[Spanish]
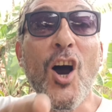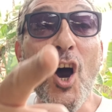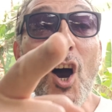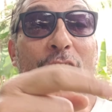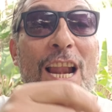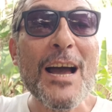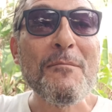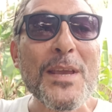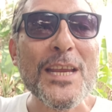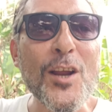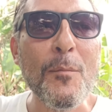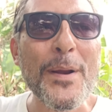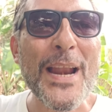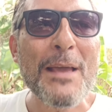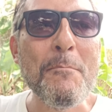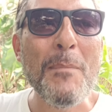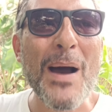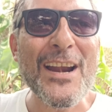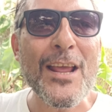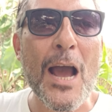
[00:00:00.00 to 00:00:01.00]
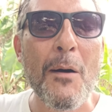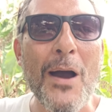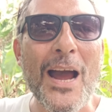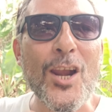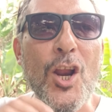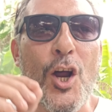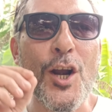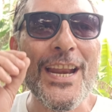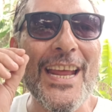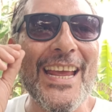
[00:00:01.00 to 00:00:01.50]
Hola, mi nombre es Mario
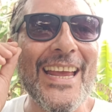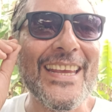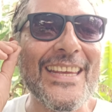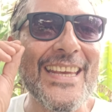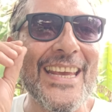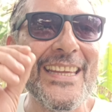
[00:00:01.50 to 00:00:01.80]
Balone